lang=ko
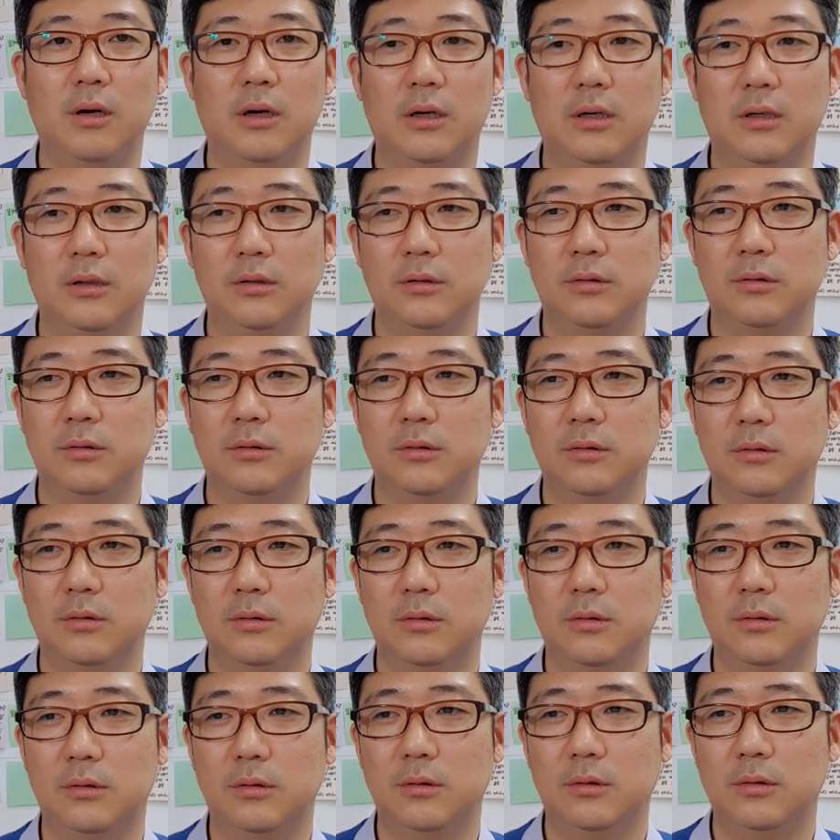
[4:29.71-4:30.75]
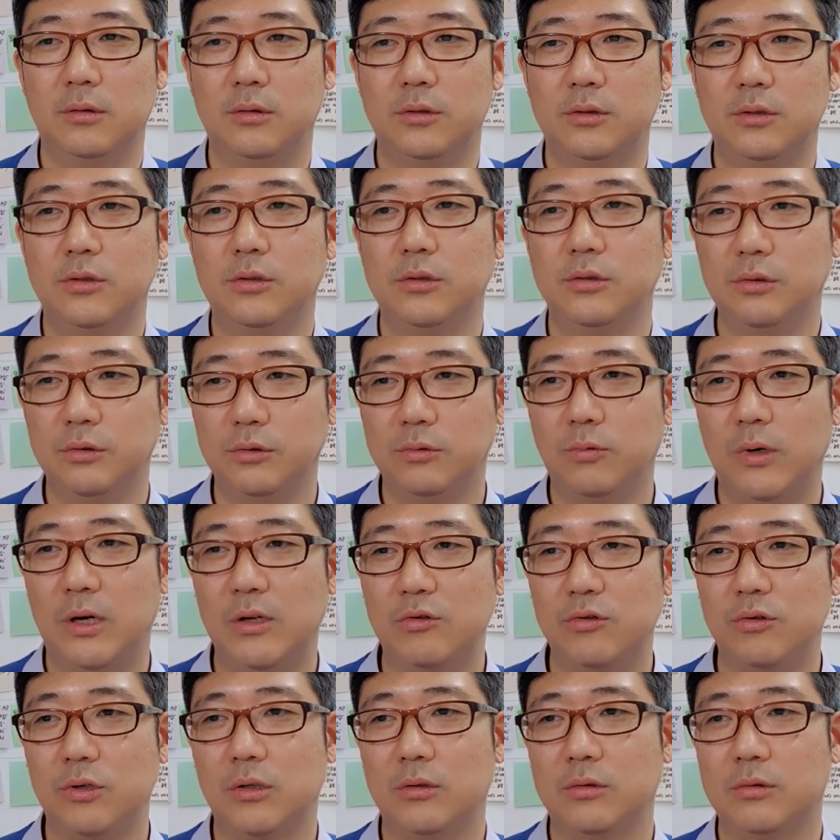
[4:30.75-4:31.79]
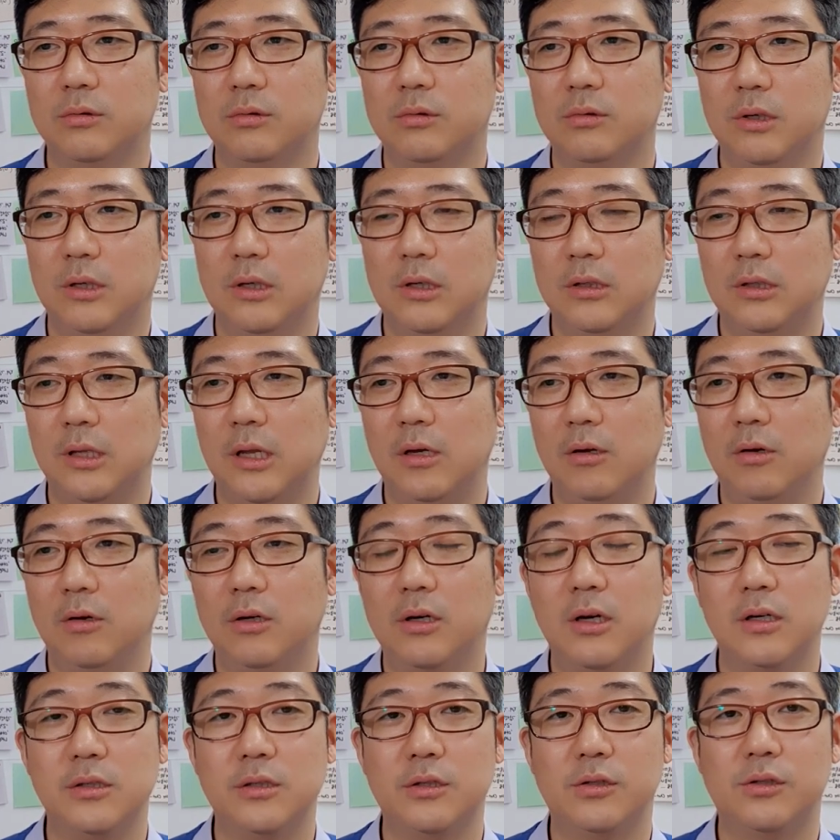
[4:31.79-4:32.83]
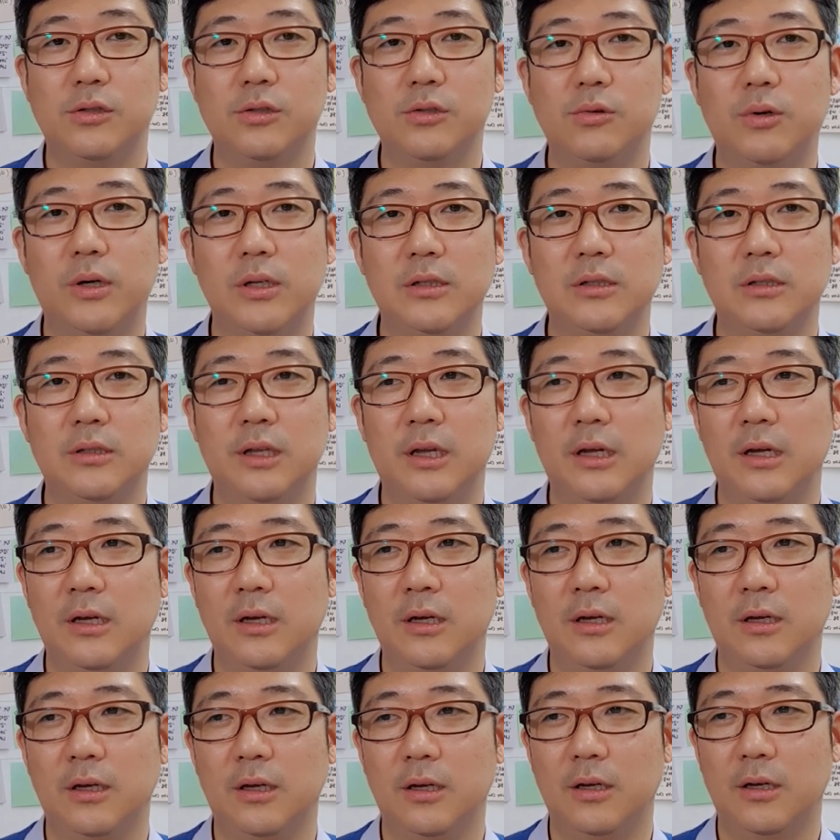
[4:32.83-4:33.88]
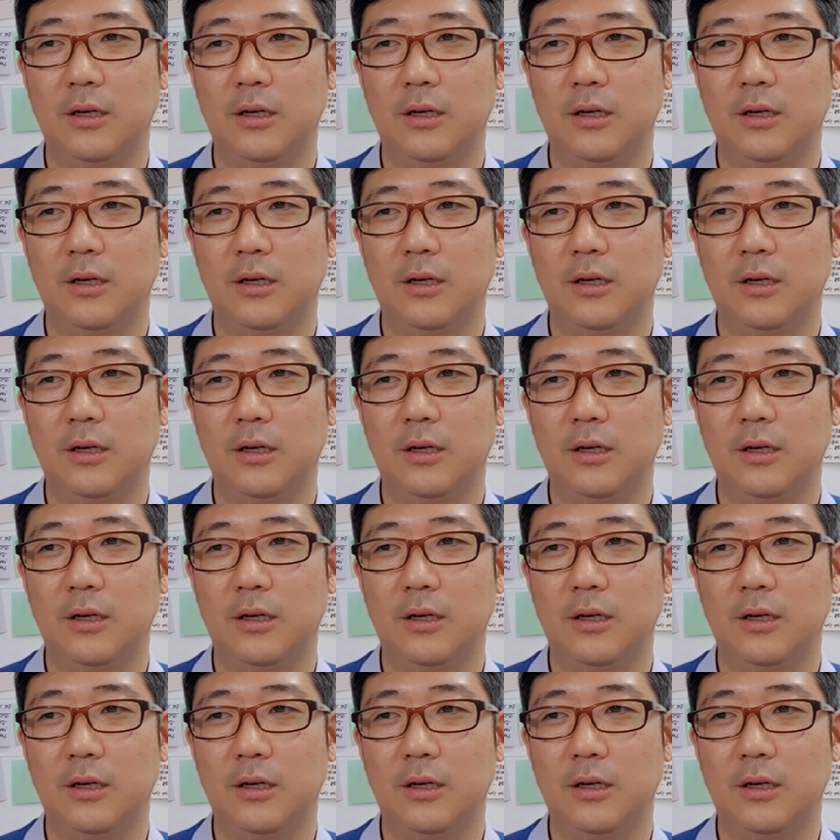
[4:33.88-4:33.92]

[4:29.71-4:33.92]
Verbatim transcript: 아 이거 그 와중에도 내가 여기까지 끌고 왔는데